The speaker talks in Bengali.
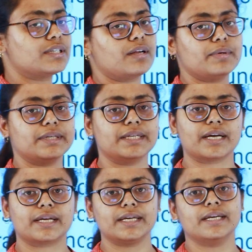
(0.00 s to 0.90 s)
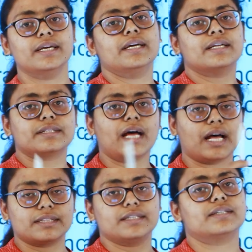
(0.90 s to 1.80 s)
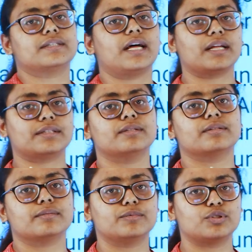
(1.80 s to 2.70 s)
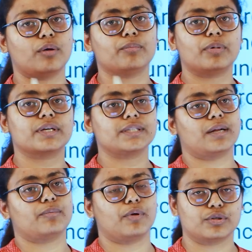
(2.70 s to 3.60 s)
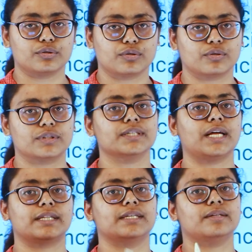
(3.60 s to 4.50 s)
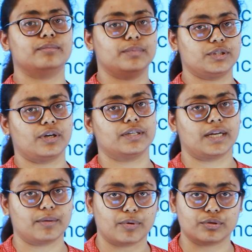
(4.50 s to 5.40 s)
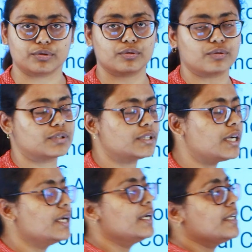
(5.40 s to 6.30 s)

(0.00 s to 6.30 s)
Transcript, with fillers: কাউন্সিল অফ ইন্ডিয়া কি দাঁত দাঁত সম্পর্কে যারা পড়াশুনো করছে দাঁতের বিষয়ে যারা পড়াশুনো করছে